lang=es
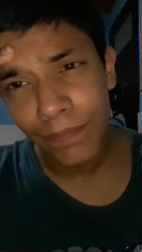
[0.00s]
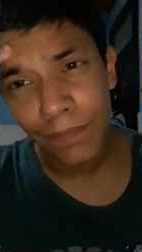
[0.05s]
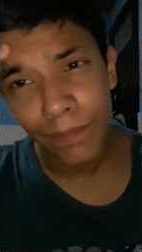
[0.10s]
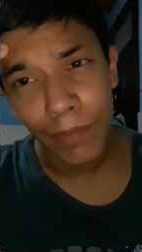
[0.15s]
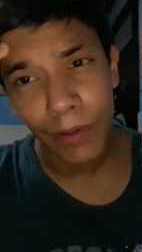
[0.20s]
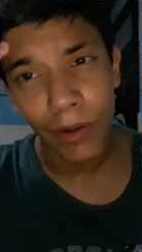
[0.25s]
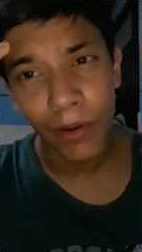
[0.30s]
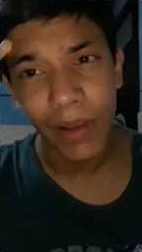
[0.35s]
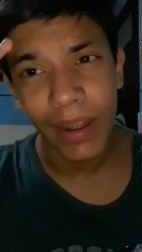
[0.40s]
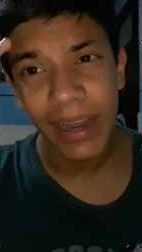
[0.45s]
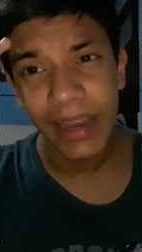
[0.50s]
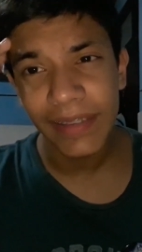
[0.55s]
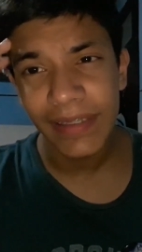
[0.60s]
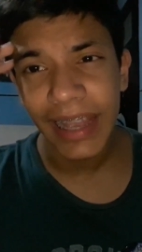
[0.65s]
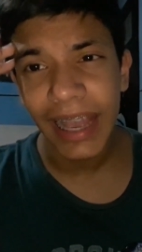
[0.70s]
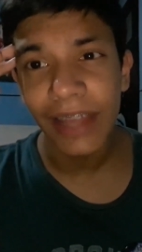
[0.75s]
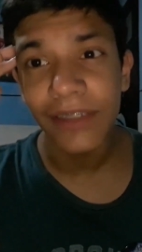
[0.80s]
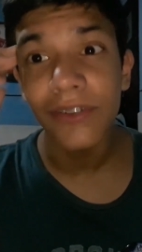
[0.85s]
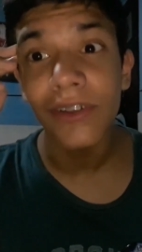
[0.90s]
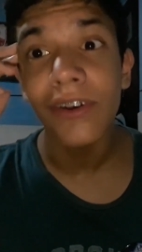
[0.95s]
Pero en este
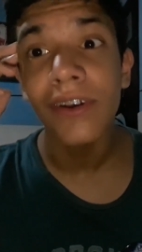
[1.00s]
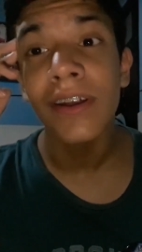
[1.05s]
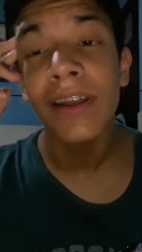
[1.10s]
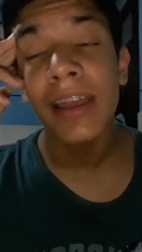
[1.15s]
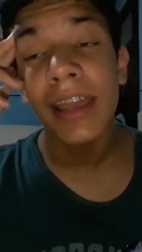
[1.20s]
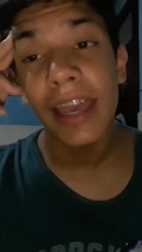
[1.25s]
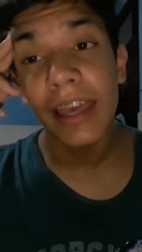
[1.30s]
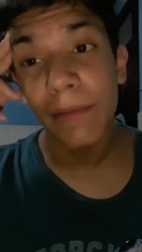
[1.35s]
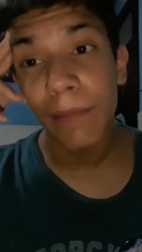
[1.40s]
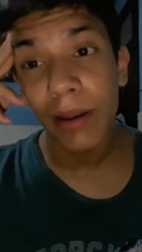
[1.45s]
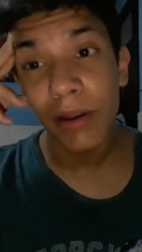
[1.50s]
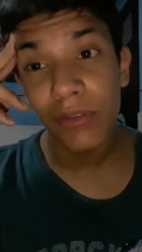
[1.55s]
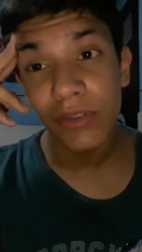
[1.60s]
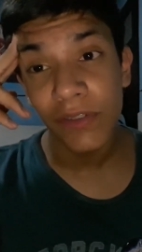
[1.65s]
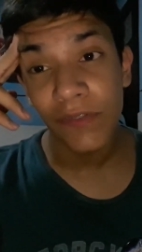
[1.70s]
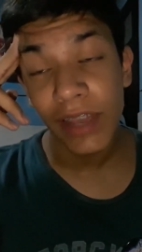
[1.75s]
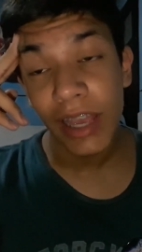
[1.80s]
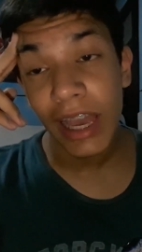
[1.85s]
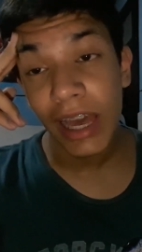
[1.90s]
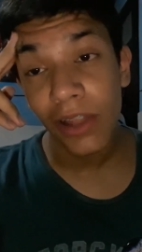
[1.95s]
caso es más
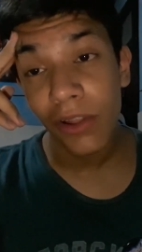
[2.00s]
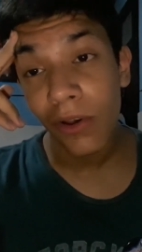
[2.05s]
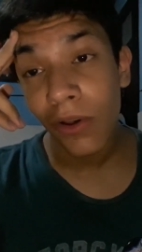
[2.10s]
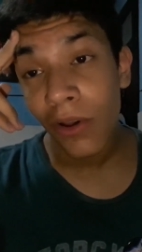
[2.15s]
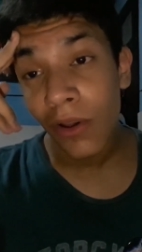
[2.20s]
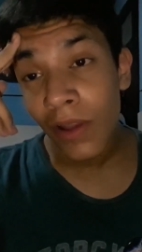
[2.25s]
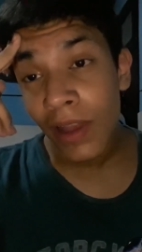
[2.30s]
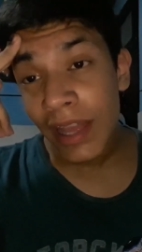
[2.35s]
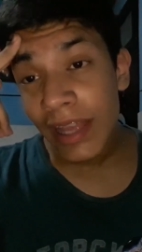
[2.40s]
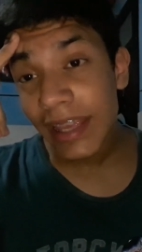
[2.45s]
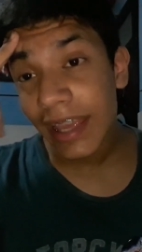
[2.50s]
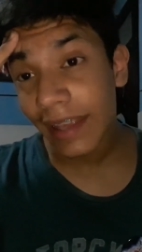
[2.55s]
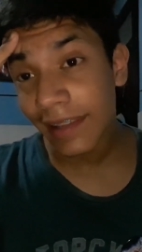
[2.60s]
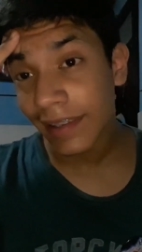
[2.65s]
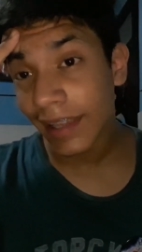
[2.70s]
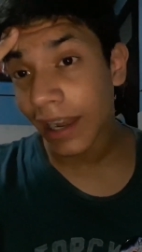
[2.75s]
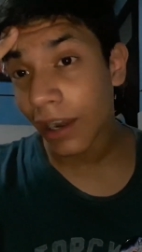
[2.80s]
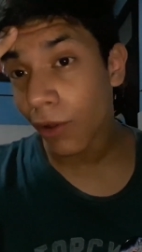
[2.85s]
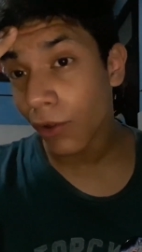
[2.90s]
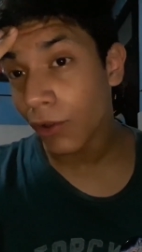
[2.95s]
justificado y es
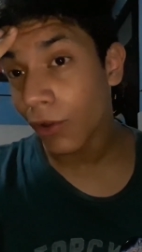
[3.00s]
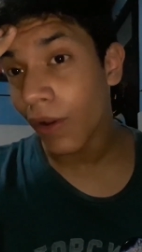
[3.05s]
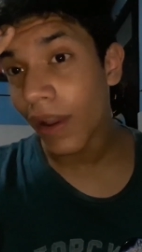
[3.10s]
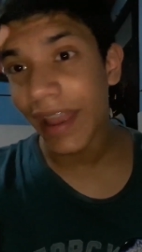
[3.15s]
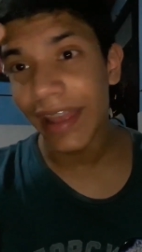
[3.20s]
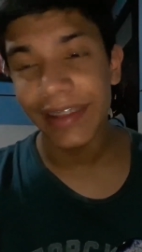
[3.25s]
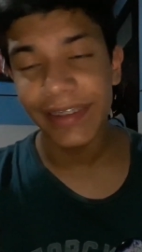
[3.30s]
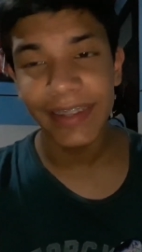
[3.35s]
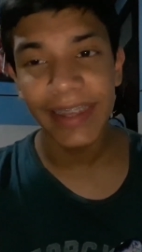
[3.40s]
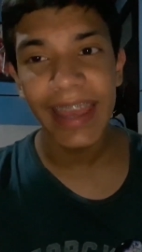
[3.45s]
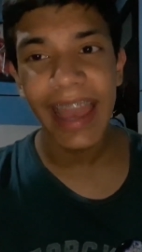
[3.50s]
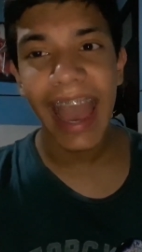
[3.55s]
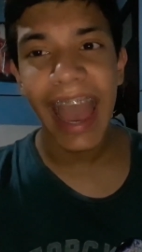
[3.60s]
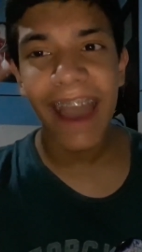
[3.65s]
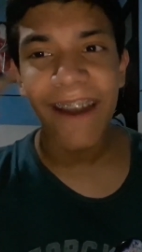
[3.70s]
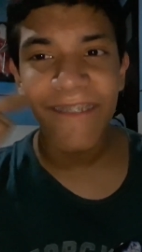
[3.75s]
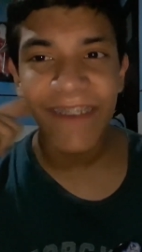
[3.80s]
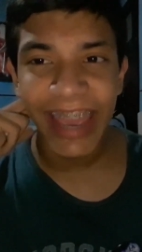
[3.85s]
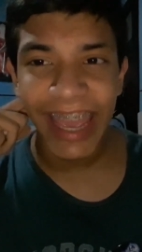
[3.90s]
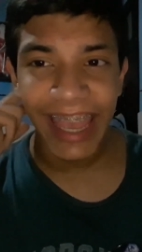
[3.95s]
el odio en sí
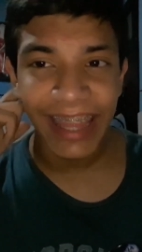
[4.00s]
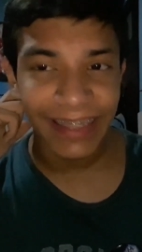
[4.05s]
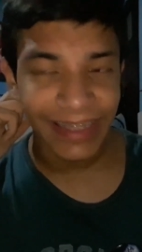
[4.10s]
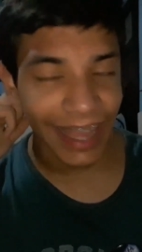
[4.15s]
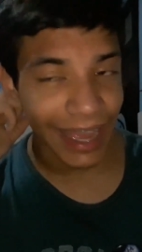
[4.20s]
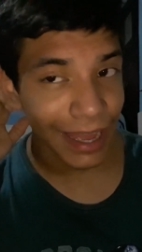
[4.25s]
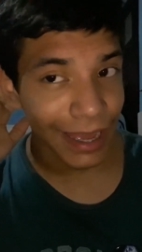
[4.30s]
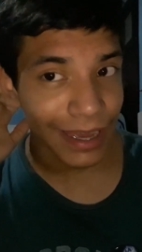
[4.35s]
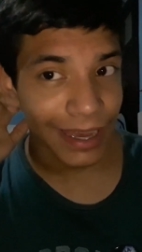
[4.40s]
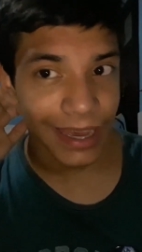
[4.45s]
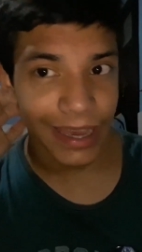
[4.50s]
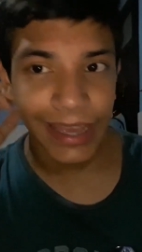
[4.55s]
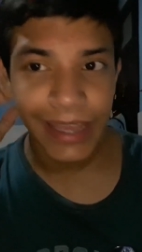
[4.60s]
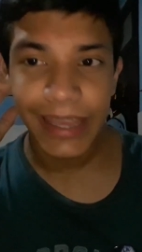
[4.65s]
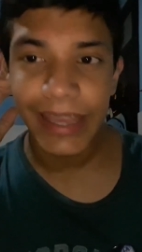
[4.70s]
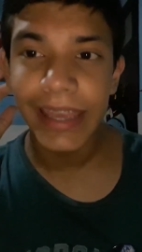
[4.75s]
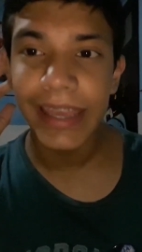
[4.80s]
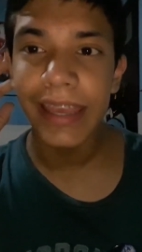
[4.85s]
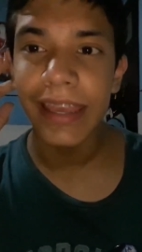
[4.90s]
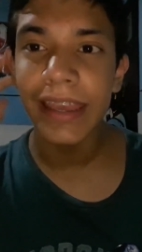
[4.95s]
a Vegeta
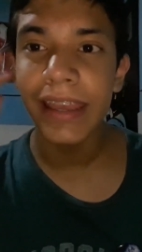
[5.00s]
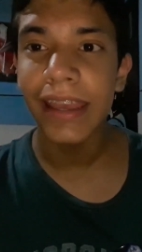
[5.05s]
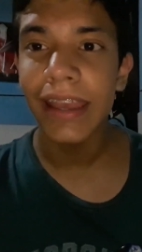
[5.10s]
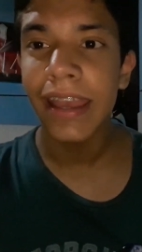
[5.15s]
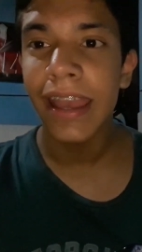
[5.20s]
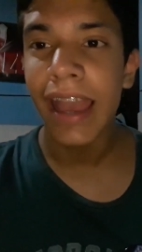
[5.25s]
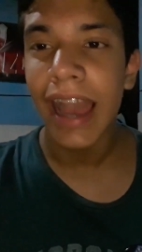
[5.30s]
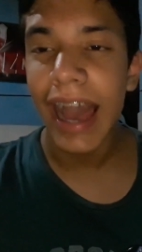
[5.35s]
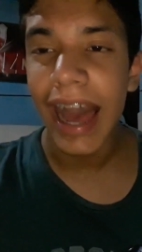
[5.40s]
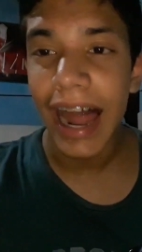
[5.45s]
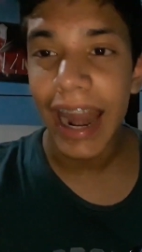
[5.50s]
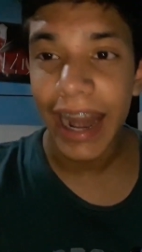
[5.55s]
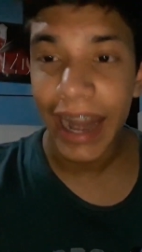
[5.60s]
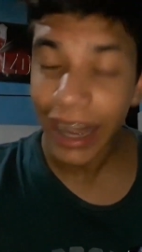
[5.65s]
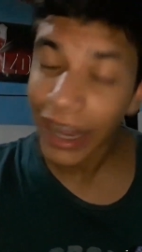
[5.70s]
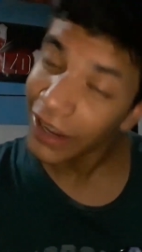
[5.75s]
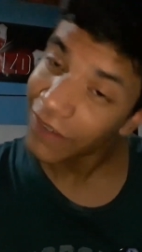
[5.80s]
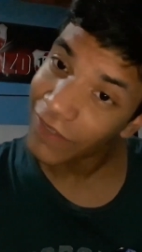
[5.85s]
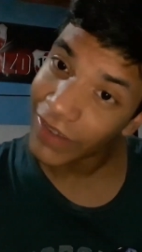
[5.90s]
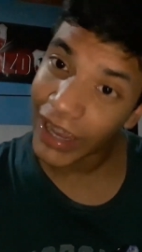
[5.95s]
y al
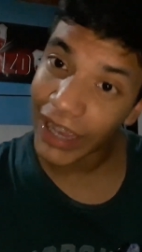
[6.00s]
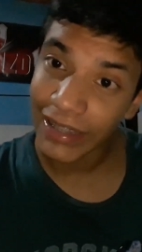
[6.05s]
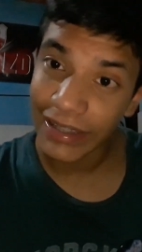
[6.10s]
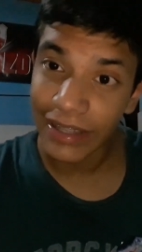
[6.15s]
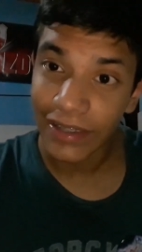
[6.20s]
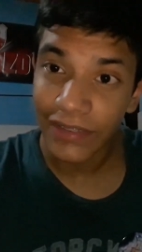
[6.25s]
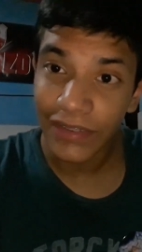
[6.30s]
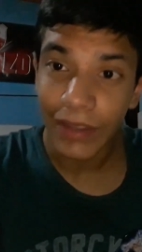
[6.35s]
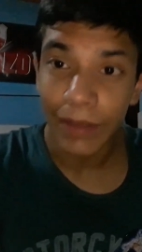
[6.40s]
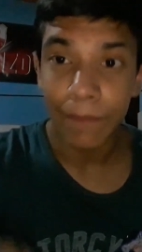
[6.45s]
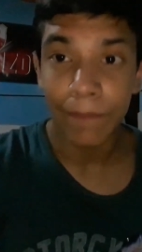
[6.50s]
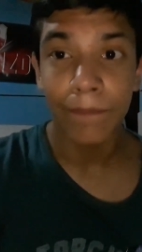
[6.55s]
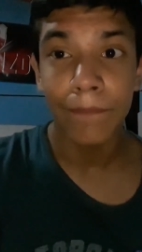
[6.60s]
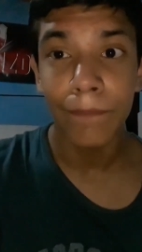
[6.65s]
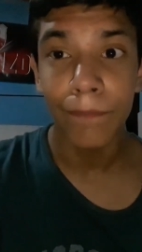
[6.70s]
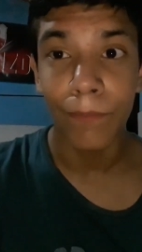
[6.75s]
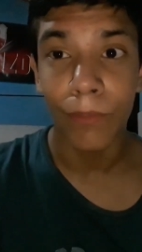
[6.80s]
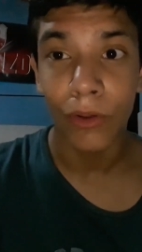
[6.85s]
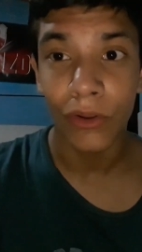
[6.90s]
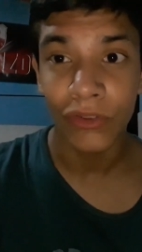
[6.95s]
rey Vegeta en sí,
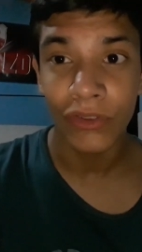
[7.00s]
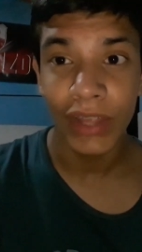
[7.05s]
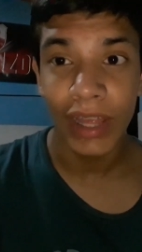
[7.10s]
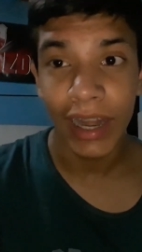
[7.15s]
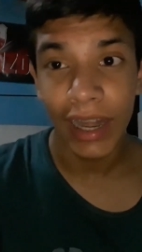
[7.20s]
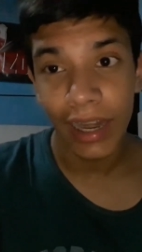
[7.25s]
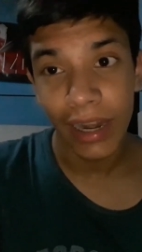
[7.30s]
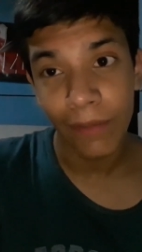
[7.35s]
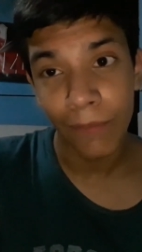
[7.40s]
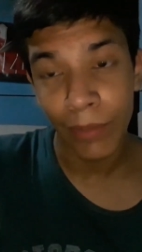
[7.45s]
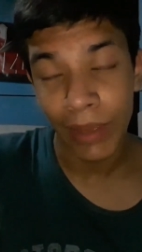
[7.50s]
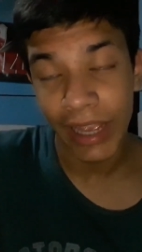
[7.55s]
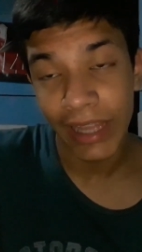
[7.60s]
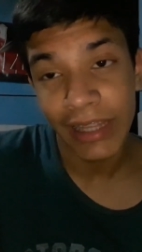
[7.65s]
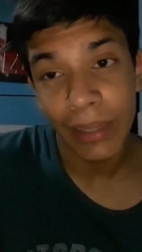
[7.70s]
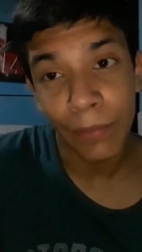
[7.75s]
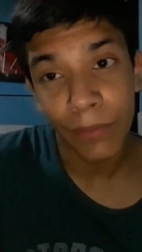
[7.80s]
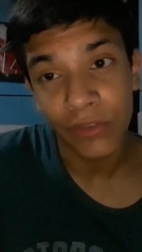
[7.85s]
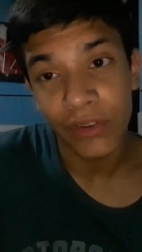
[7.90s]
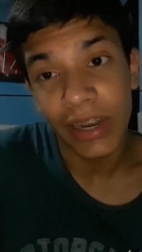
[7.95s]
por ser
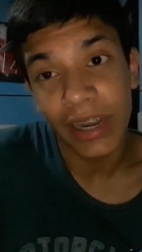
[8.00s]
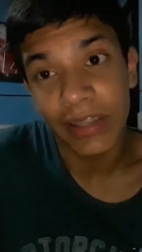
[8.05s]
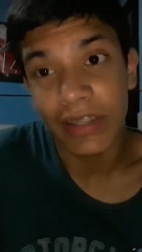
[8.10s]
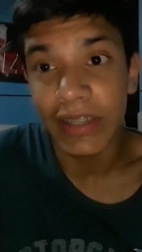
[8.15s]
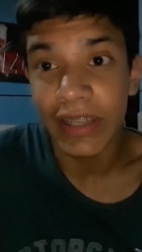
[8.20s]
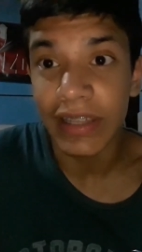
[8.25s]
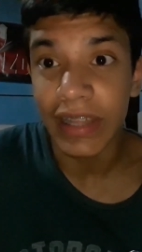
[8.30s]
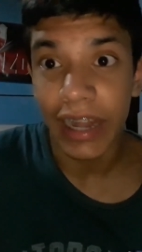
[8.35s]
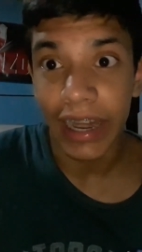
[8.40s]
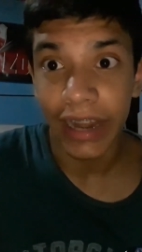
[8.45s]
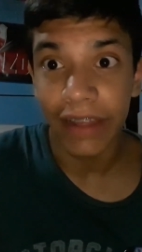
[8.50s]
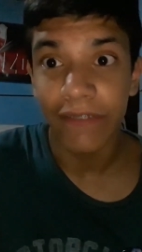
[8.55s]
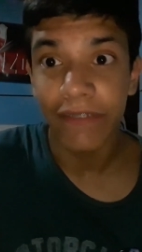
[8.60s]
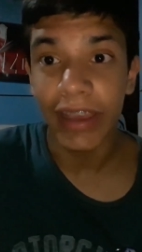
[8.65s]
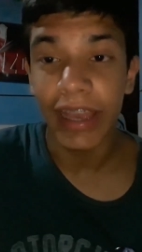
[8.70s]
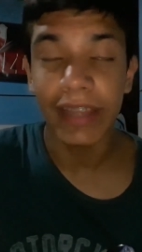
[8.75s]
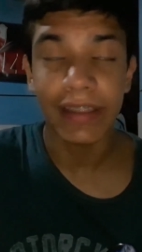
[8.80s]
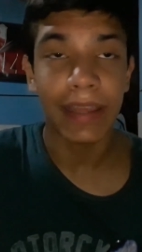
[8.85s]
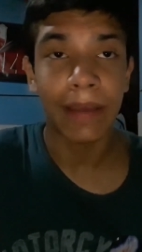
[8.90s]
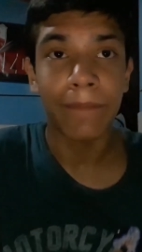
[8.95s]
Vegeta por ser el descendiente del rey
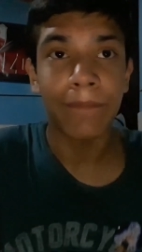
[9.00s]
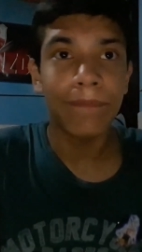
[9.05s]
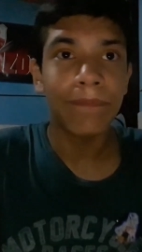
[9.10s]
Vegeta.